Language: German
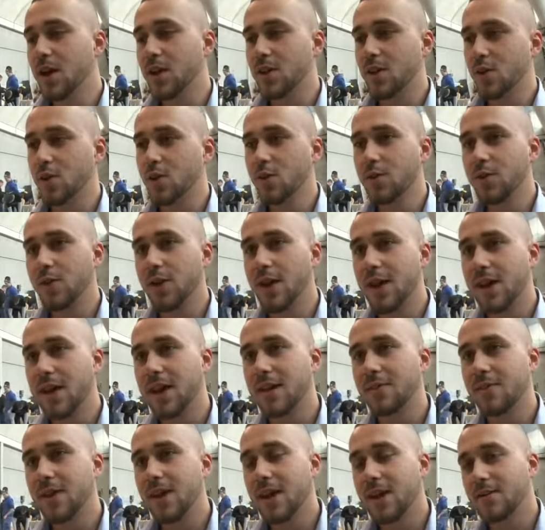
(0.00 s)
Da hilft ich ihnen auch
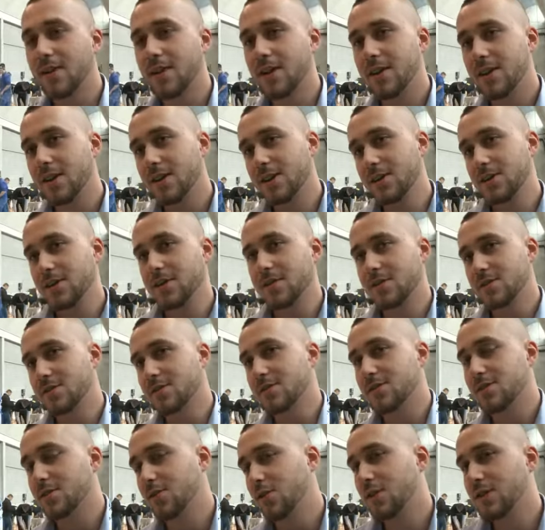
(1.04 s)
ein wenig, weil das
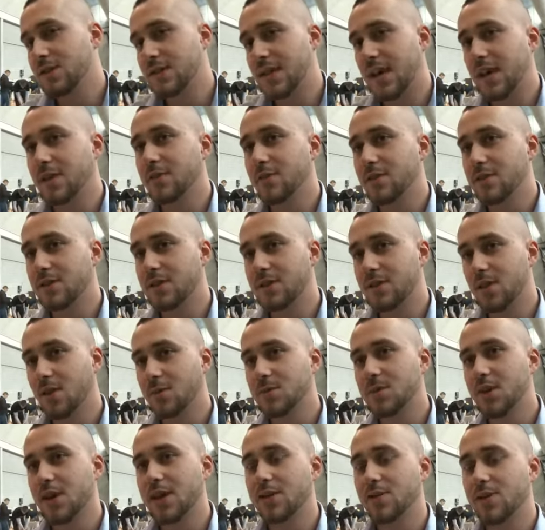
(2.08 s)
alles neu für sie, sie haben
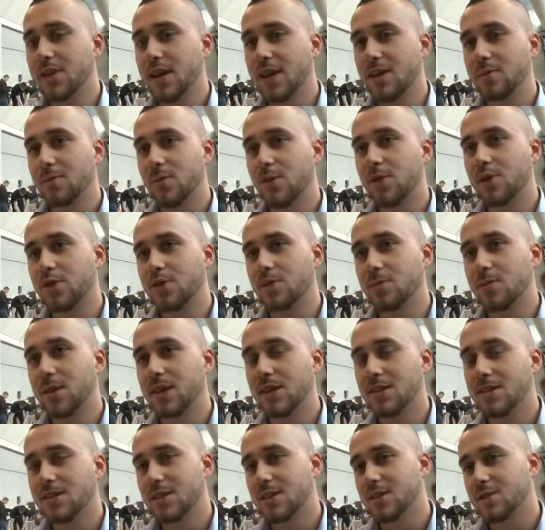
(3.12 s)
sie ja noch nie gemacht und
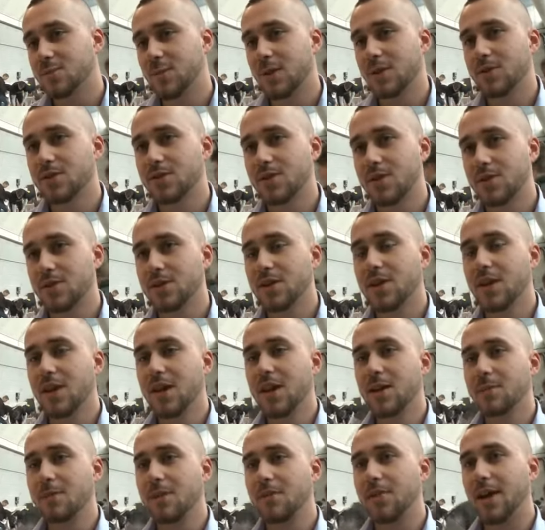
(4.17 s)
möchten sie jetzt bei uns halt
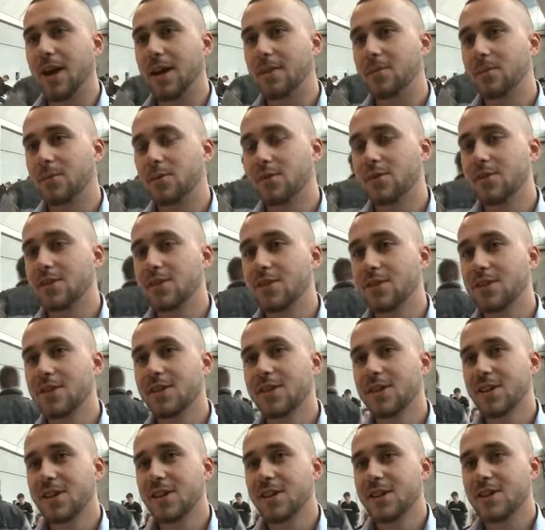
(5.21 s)
bewerben und
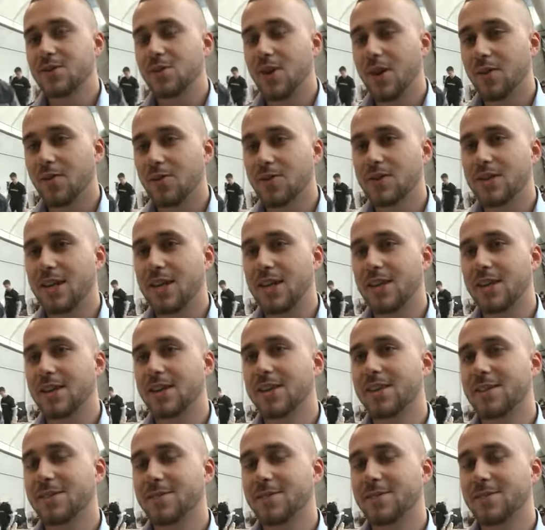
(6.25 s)
sagen, was kennen.